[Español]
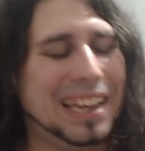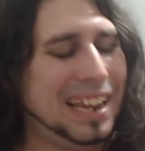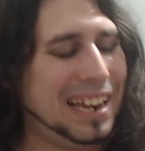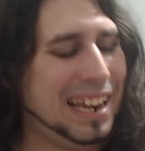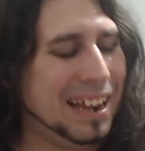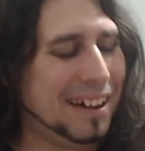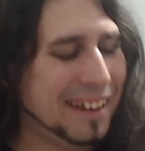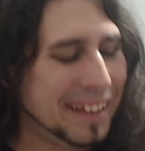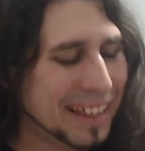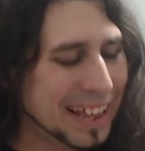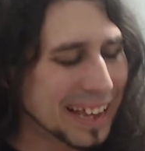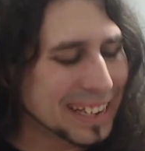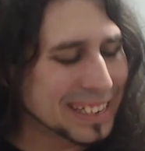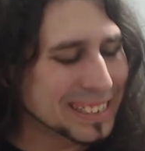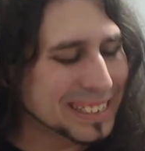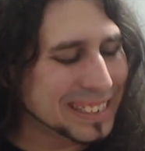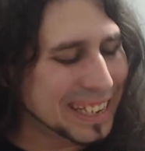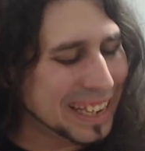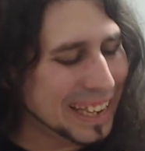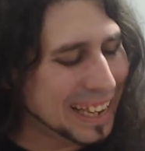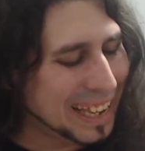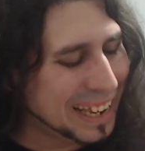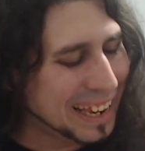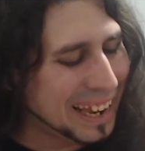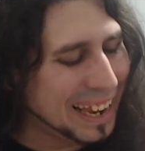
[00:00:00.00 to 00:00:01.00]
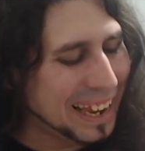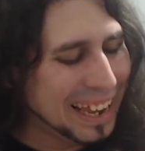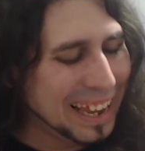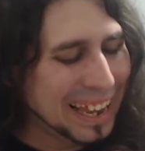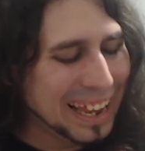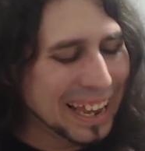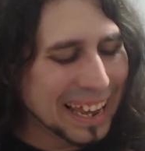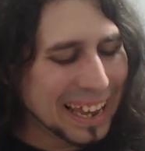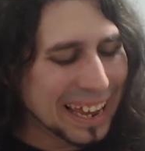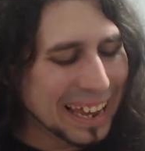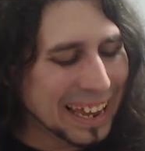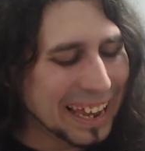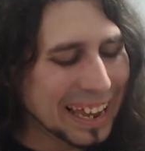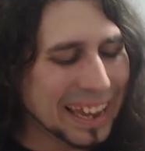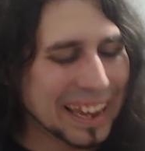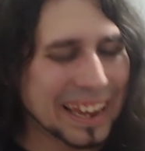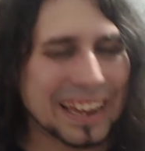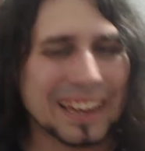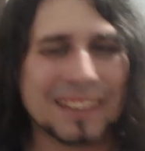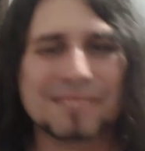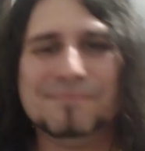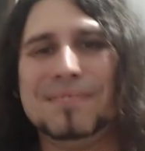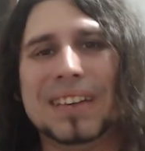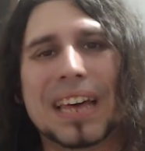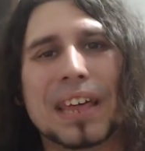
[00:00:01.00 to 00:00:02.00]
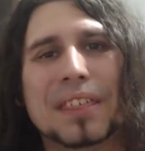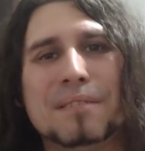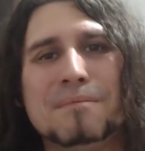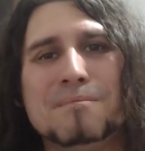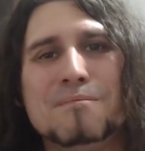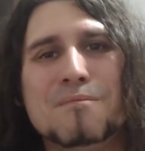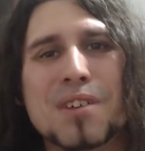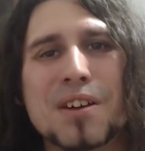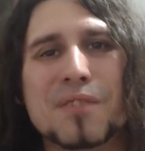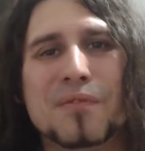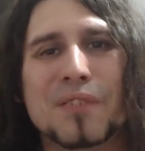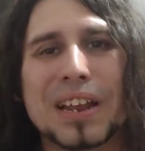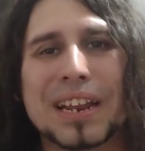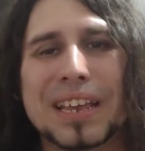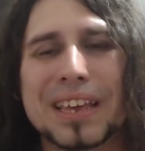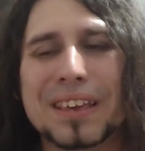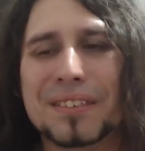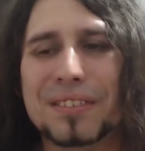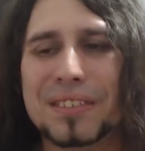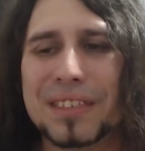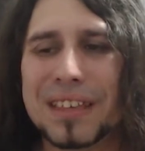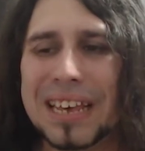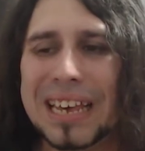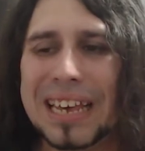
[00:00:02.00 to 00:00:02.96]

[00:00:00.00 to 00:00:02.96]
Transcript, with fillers: la verdad es que eh, me hace muy feliz.